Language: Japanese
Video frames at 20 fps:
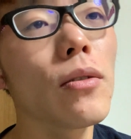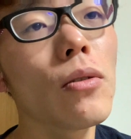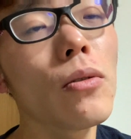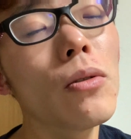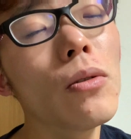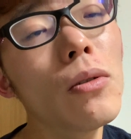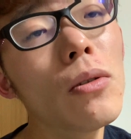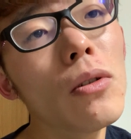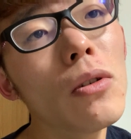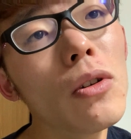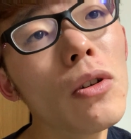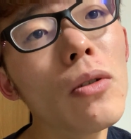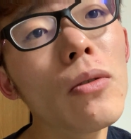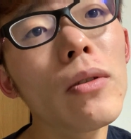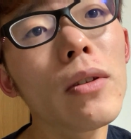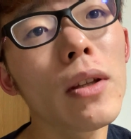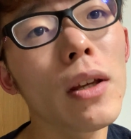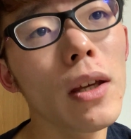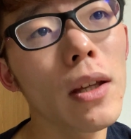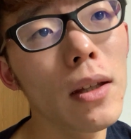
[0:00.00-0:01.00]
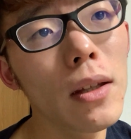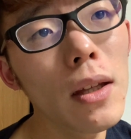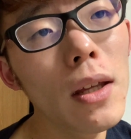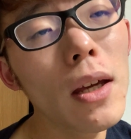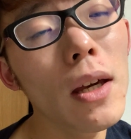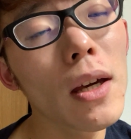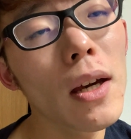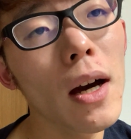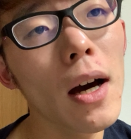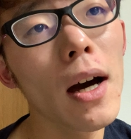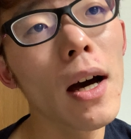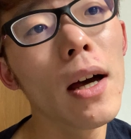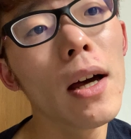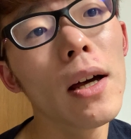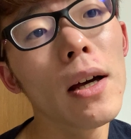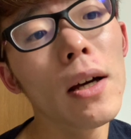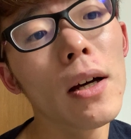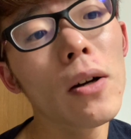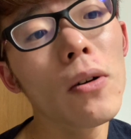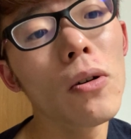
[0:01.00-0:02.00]
そこを読んでいて、あ、
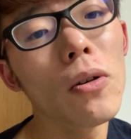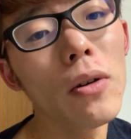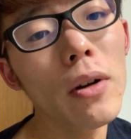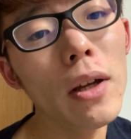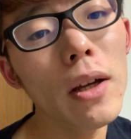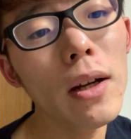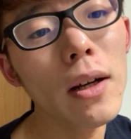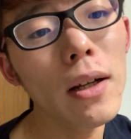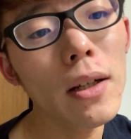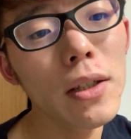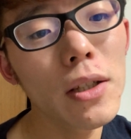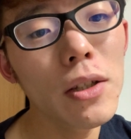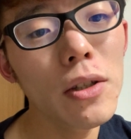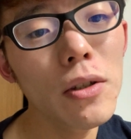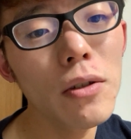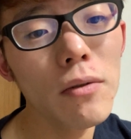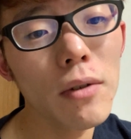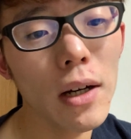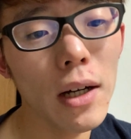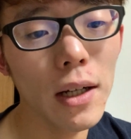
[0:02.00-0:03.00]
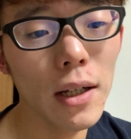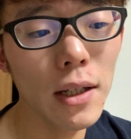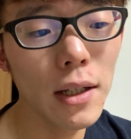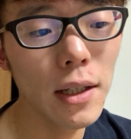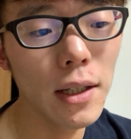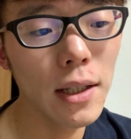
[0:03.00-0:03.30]
これが実は、